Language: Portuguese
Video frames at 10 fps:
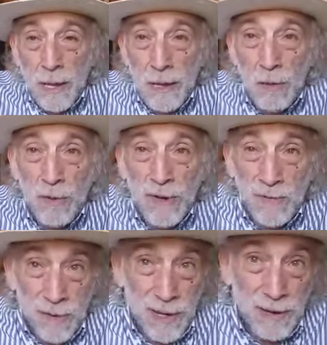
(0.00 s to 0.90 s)
que o
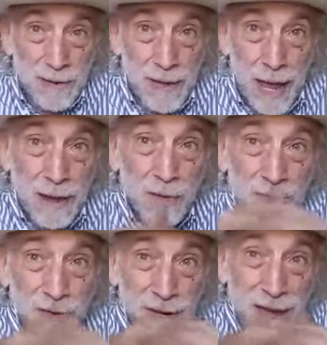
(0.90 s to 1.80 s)
livro quer
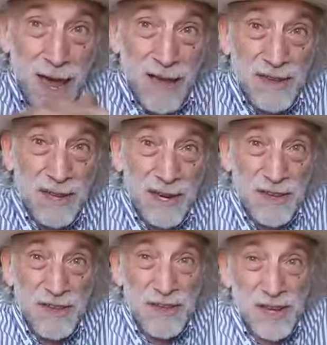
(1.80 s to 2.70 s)
doutrinar as
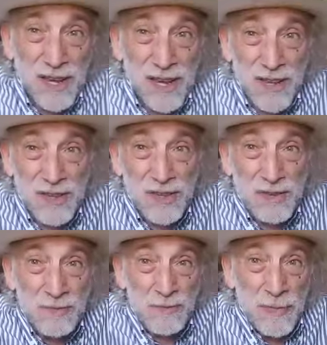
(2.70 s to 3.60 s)
criancinhas
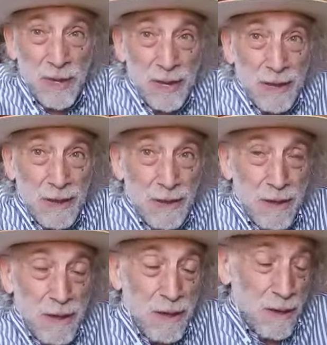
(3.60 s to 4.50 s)

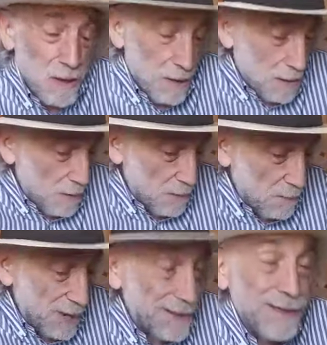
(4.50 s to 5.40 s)
é,
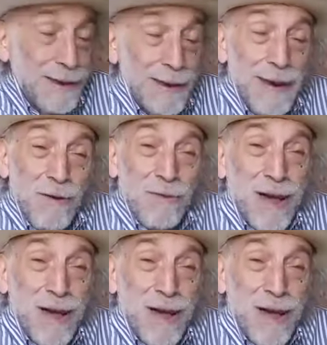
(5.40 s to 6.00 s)
para aderirem ao,